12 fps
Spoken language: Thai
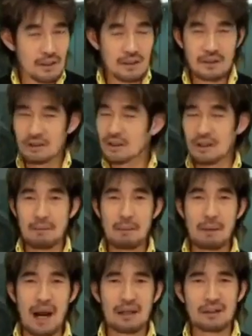มีเยอะแยะ
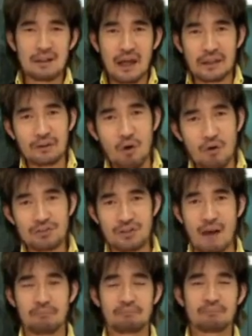มากมาย เรื่องการท่อง
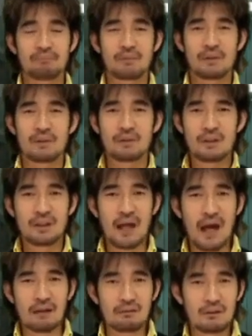ศัพท์เรื่อง
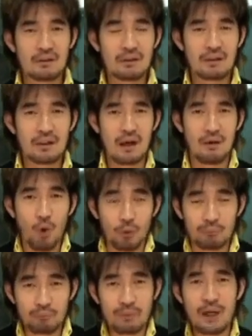การนะอ
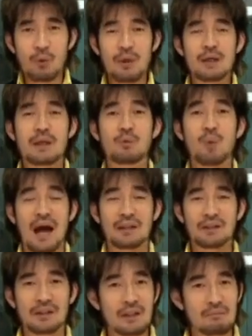ดเปรี้ยวไว้กินหวา
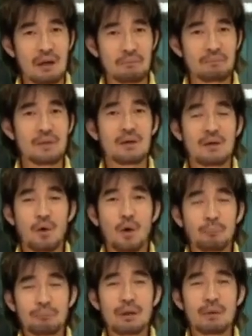นเคยได้ยินไหมครับ
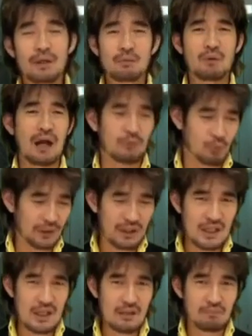อดเปรี้ยวไว้กินหวาน วัน
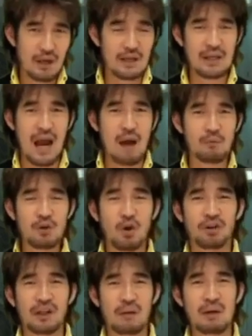นี้พยายามไว้
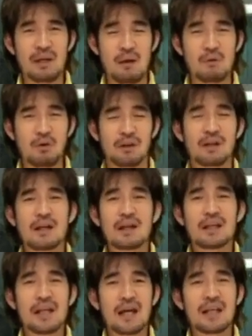ก่อนนะพยายามไว้ก่อน
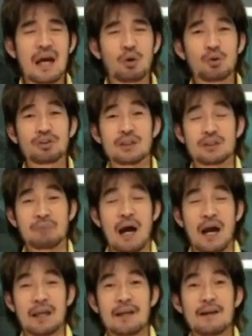และอนาคตจะส
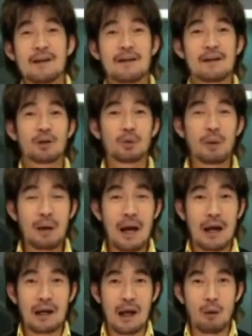บายรู้ไหม
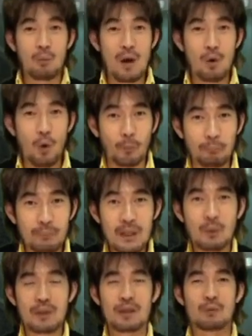ว่าคำว่าอดเป
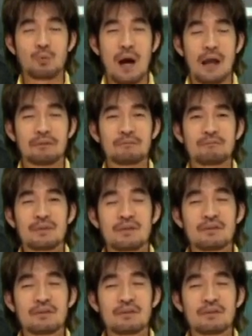รี้ยวไว้กินหวาน